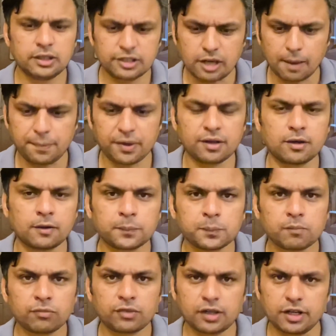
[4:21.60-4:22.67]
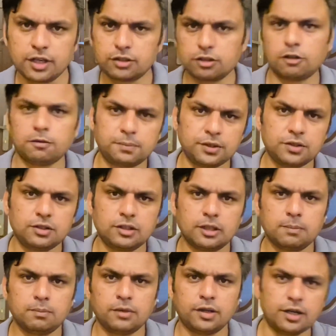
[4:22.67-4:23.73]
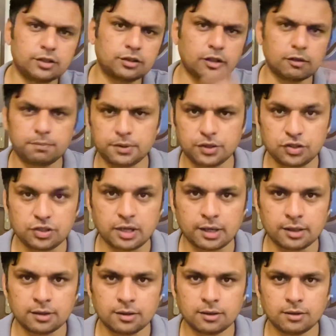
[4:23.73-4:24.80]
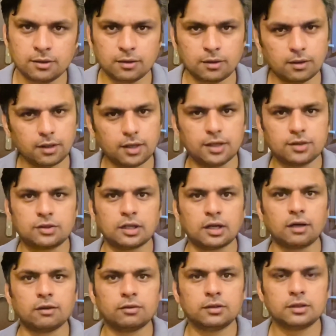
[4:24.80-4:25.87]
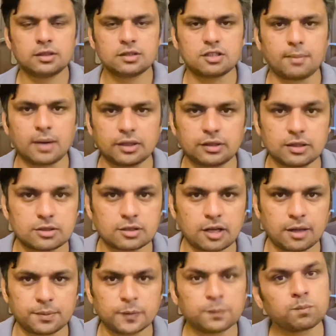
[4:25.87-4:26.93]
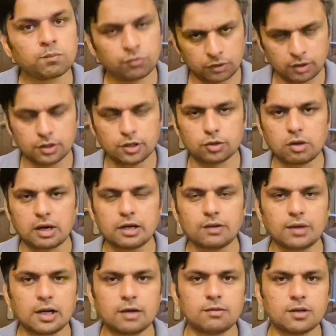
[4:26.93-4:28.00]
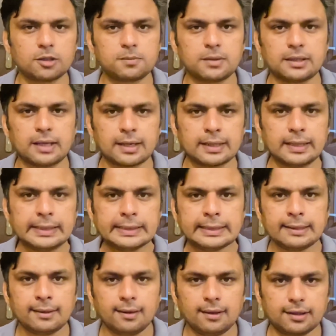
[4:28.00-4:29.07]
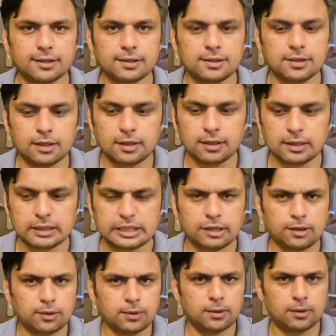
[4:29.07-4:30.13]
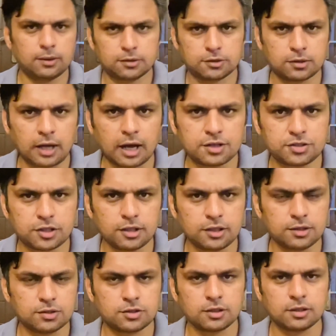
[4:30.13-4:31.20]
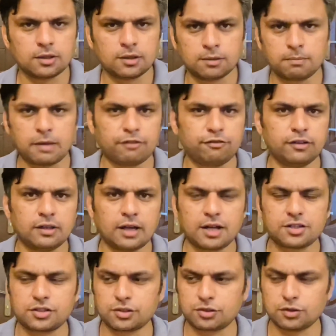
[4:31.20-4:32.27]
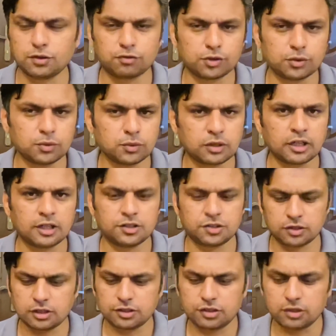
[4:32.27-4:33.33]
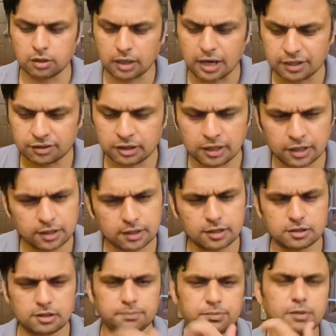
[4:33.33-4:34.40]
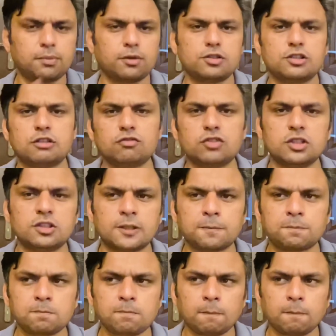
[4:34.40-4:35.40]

या फिर एक तरफ पी डी एम एक तरफ पी टी आई और एक तरफ जमात इस्लामी ये तो आने वाला वक्त बताएगा लेकिन ये इस आज की इस महफिल आज की इस गुफ्तु का चीदा जो नुकात थे लेकिन एक सबसे पॉजिटिव चीज़ है